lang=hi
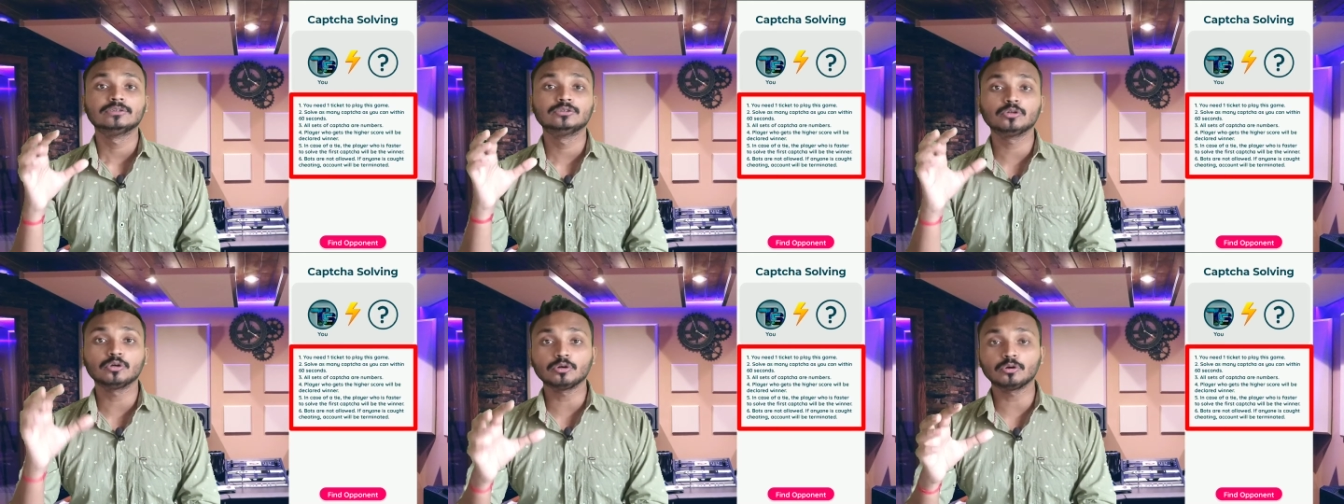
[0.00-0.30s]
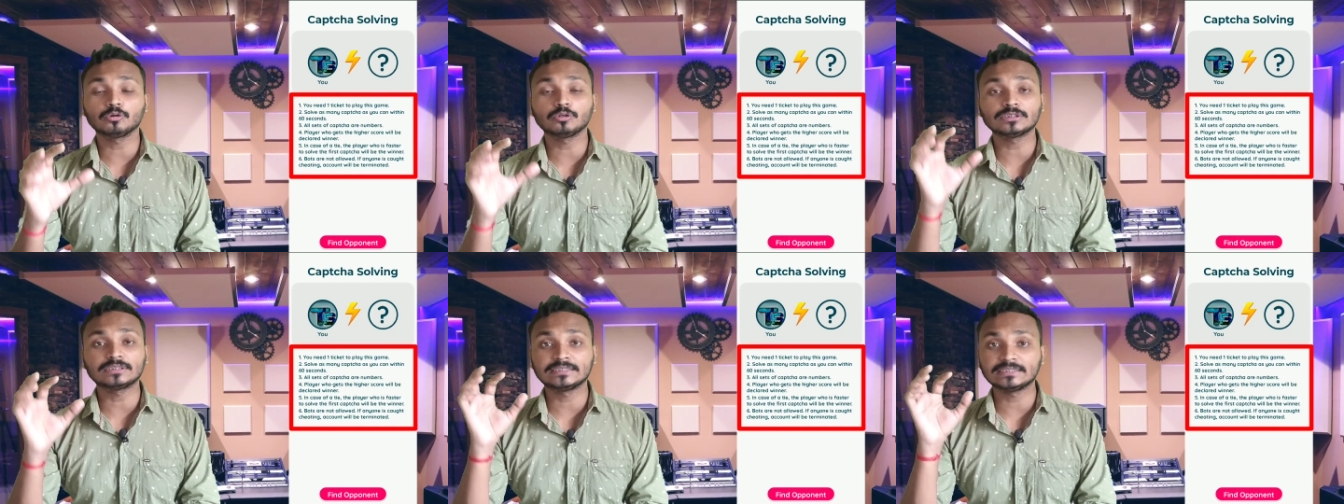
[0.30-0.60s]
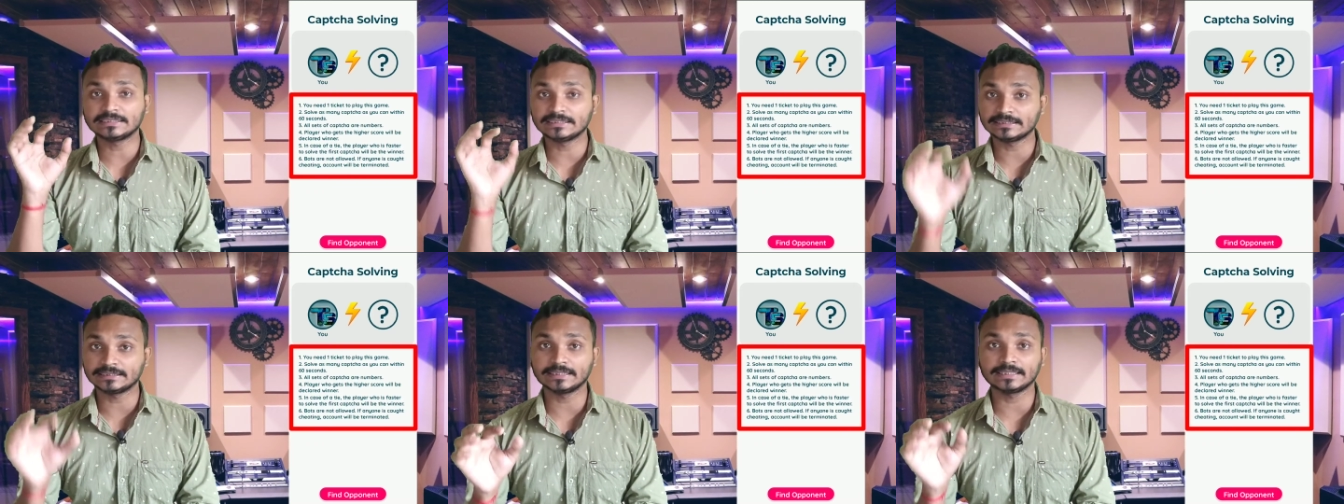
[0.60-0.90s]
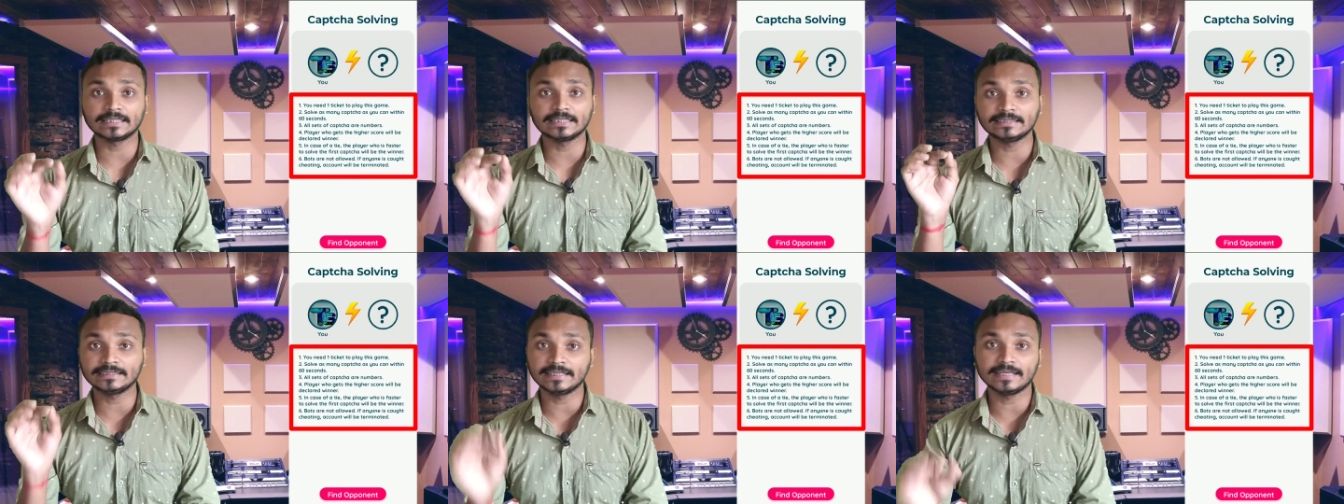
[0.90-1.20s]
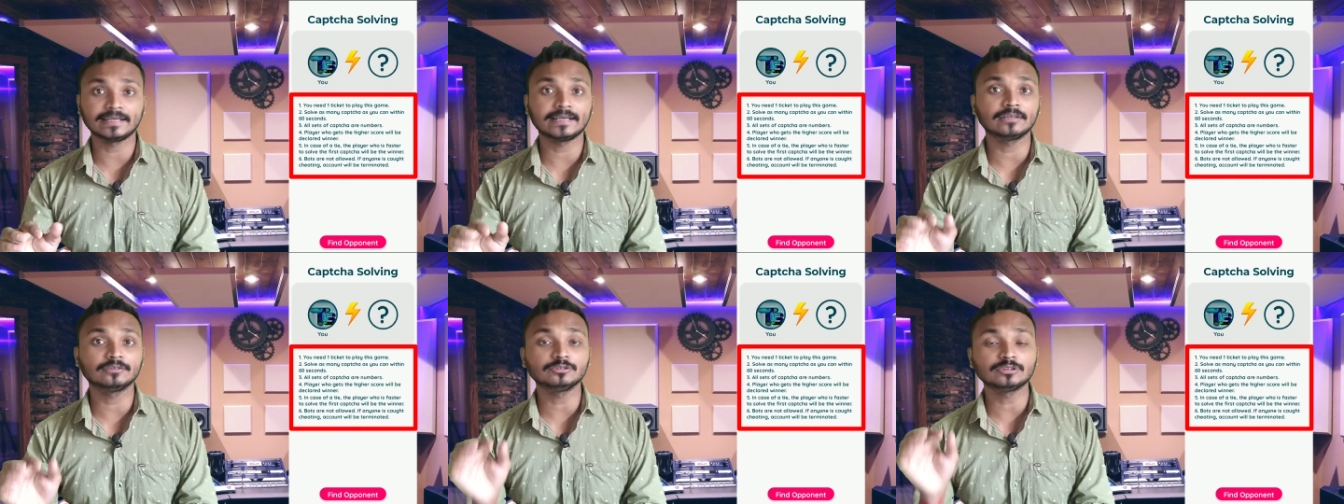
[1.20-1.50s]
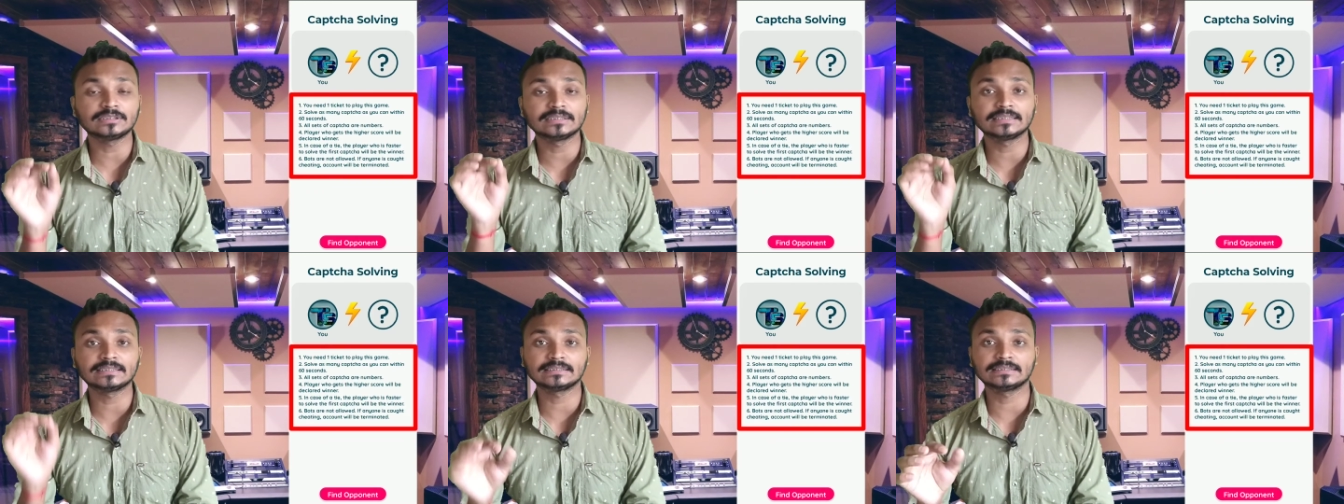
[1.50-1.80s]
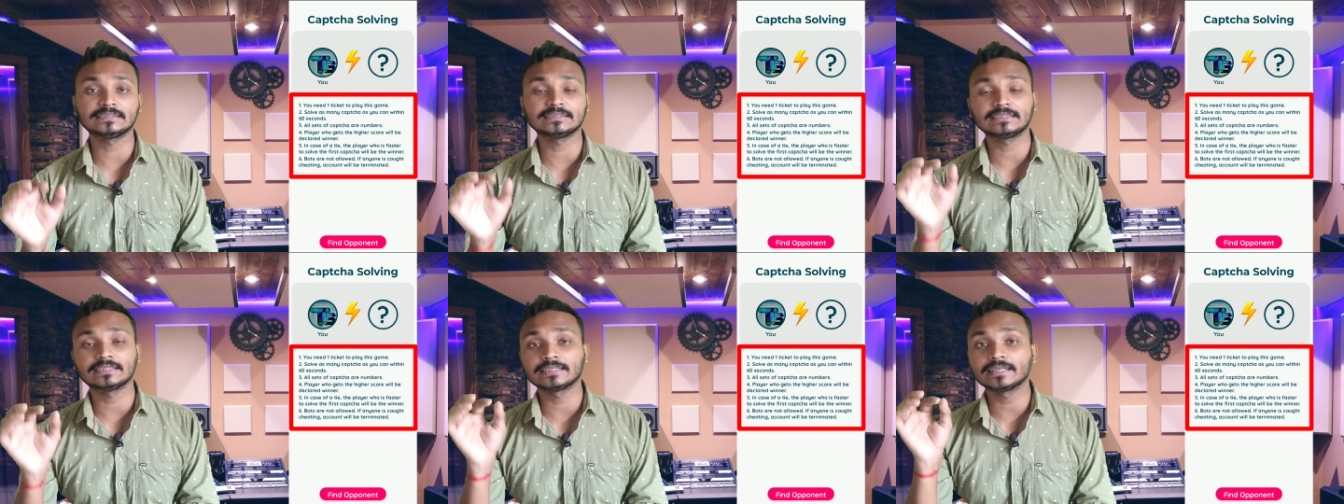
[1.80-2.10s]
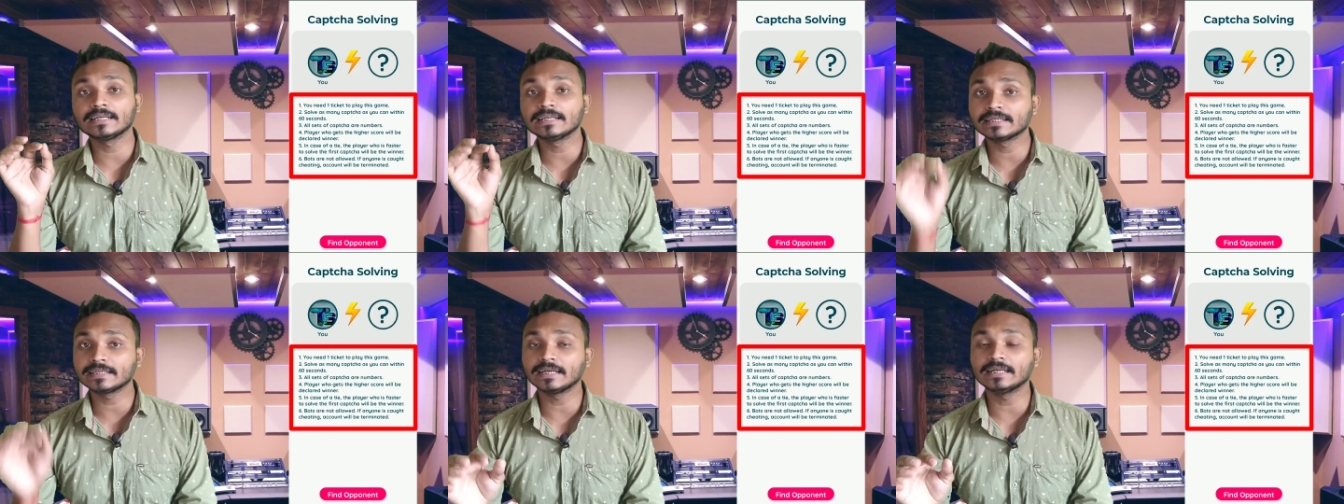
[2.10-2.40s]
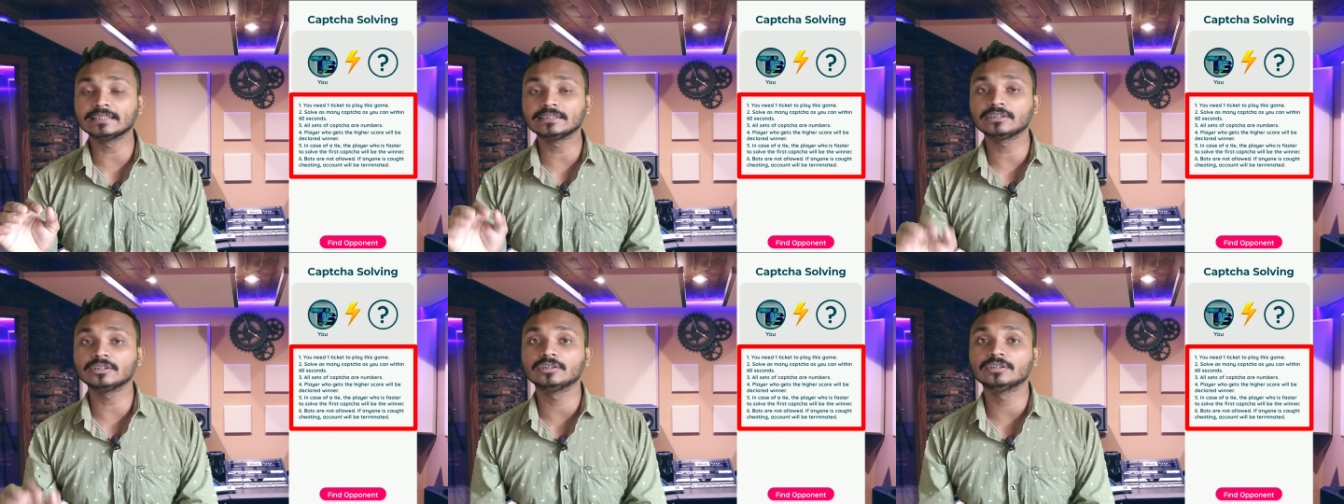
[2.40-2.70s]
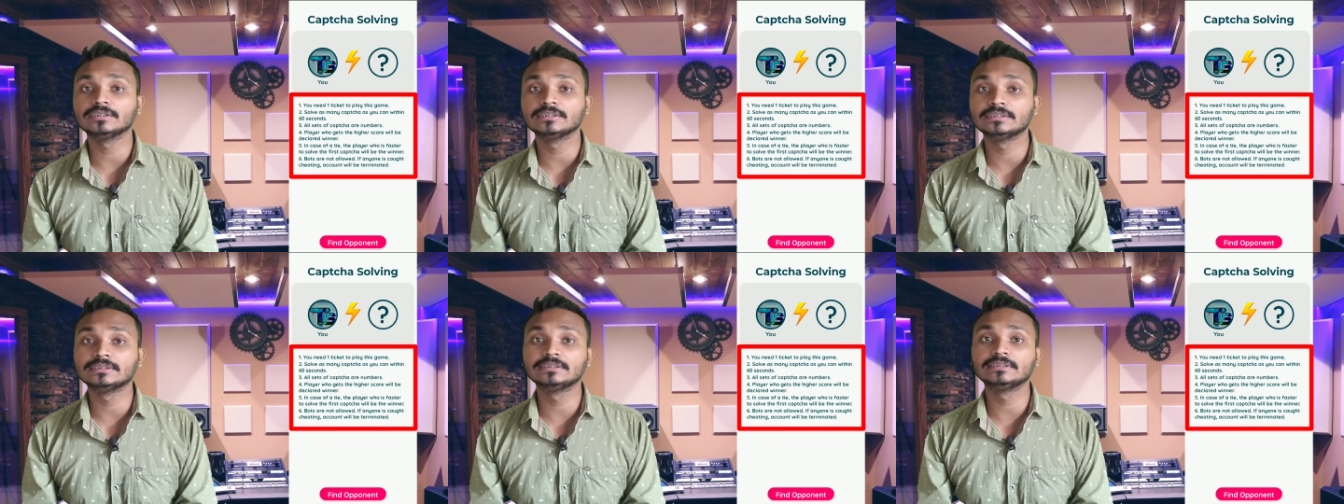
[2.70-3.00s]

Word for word: दोनों को 60 सेकंड दिया जाएगा उस 60 सेकंड के अंदर